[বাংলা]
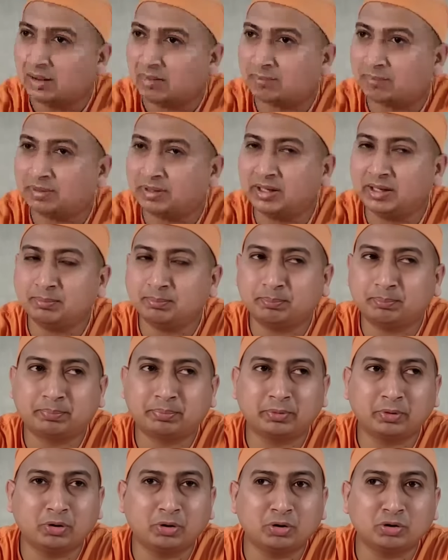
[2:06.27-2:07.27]
আপনি
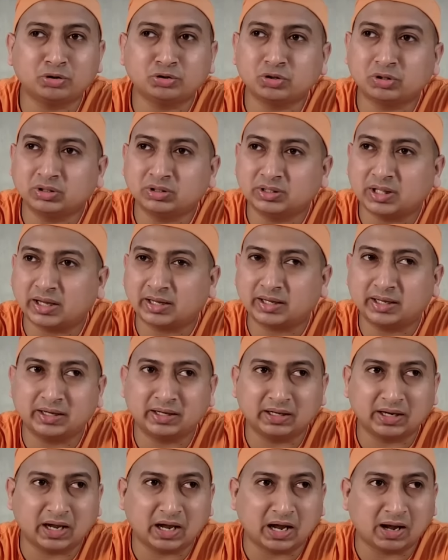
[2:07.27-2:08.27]
প্রয়োজন দেখেন
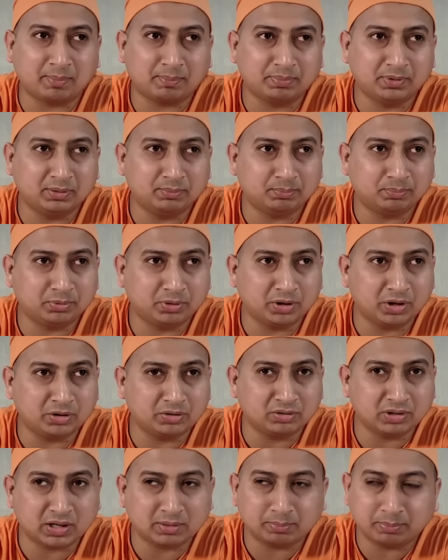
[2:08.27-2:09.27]
না আপনি
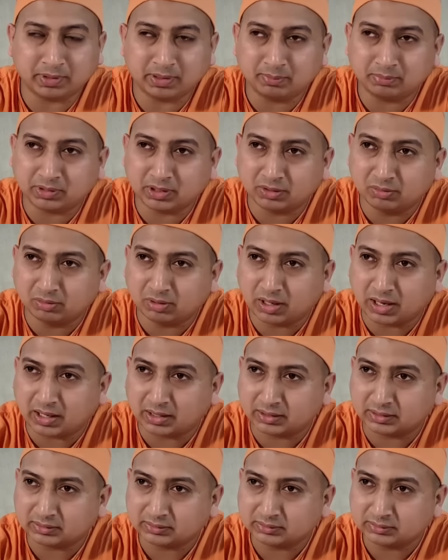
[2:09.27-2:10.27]
প্রয়োজন আর প্রেমকে
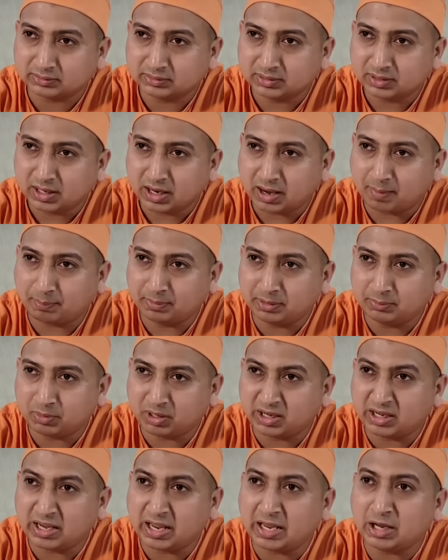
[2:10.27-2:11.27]
গোলান আপনি
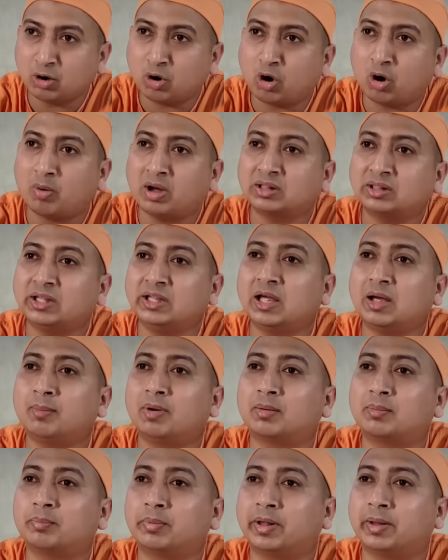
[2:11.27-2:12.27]
বলেন এই হওয়াতেই
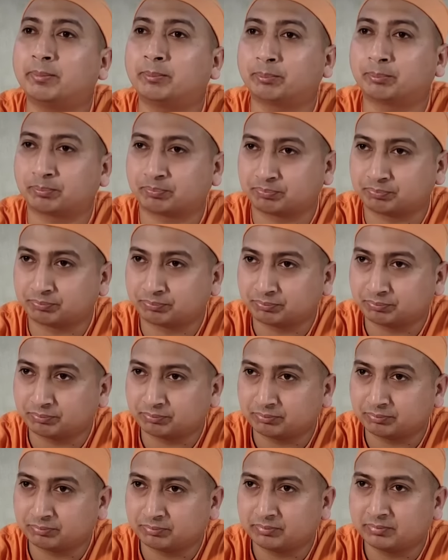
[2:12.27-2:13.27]
আমার প্রেম
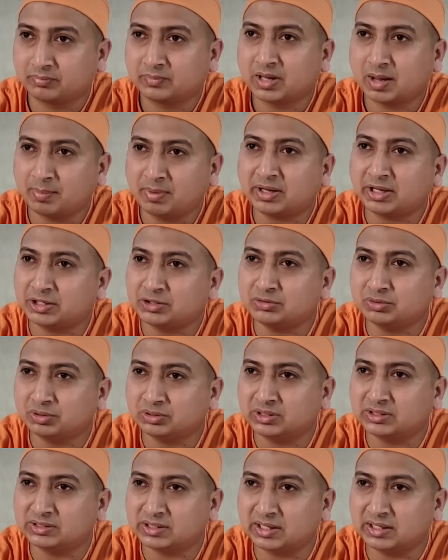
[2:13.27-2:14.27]
আমরা কিছু
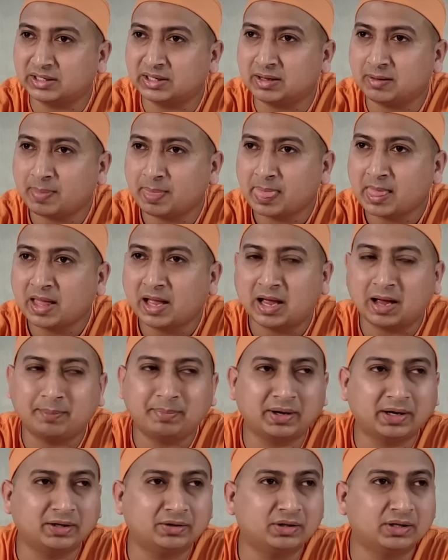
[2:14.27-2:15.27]
হতে চাই না
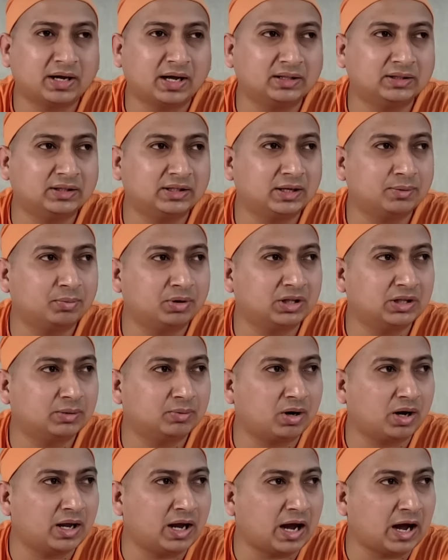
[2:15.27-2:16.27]
আপনাকে যদি কাল থেকে বলে
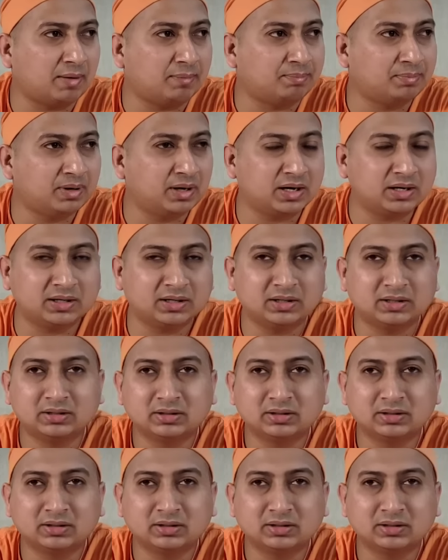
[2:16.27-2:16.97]
দেওয়া হয় আপনার